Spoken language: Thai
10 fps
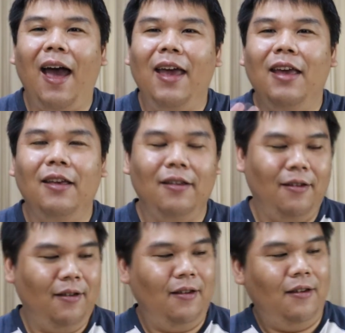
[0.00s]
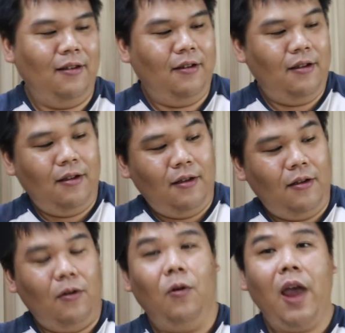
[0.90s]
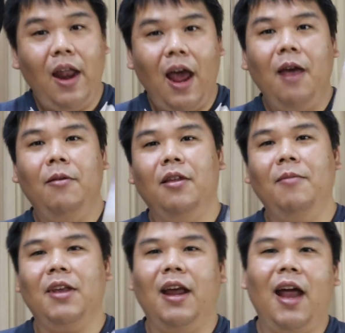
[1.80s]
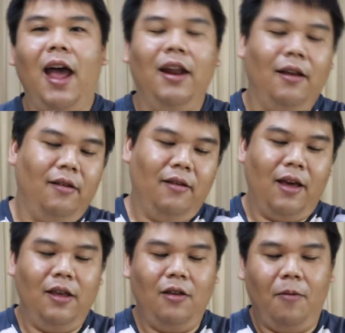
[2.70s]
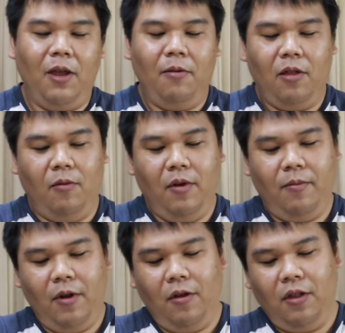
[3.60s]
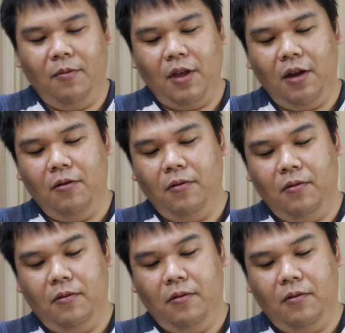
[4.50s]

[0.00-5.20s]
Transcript: ย โอเคนะไปซื้อมาใช้ได้นะใครชอบกินผสมไปลองซื้อมาใช้ดู